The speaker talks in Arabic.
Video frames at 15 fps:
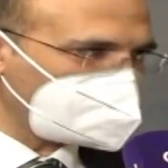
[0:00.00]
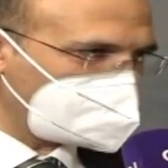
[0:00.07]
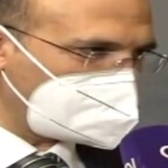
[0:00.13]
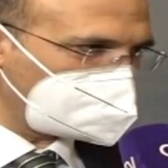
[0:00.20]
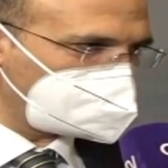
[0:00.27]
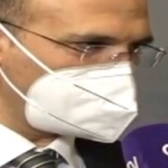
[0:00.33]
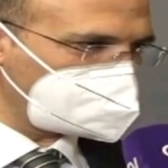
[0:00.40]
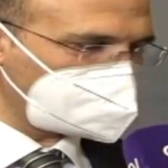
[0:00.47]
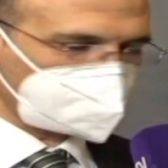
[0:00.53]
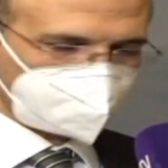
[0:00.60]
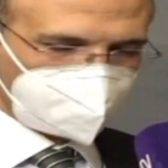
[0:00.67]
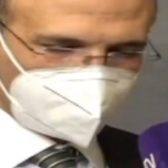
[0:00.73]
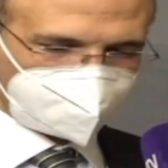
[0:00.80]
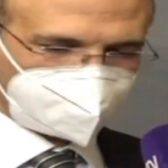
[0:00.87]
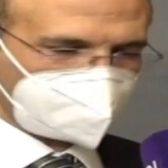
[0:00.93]
البلديات
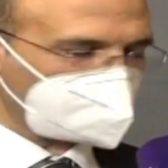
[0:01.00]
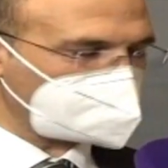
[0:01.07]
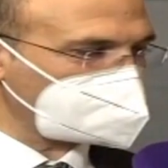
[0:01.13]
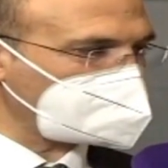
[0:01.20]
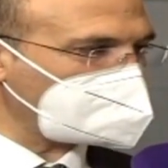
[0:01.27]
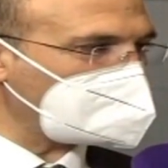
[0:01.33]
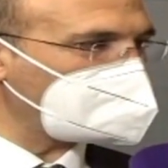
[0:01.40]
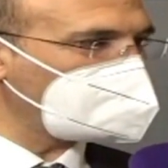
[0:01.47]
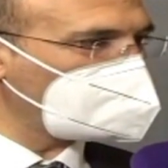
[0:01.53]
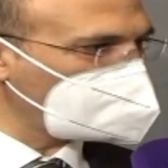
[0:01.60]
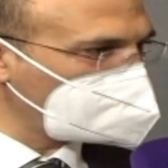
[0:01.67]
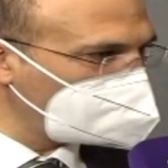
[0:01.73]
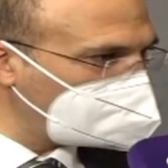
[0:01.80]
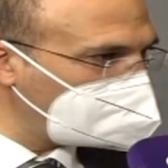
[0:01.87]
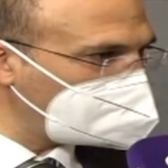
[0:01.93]
تعطي أرقام
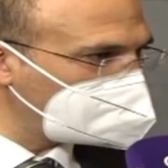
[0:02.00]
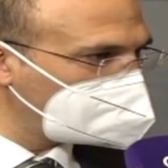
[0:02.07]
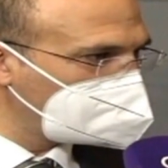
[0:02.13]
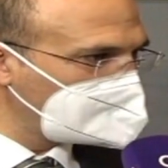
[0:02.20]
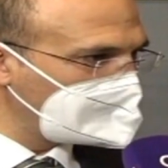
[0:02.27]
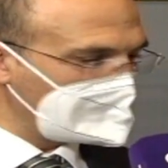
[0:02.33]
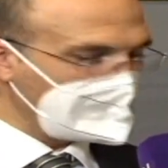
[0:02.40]
مقيمين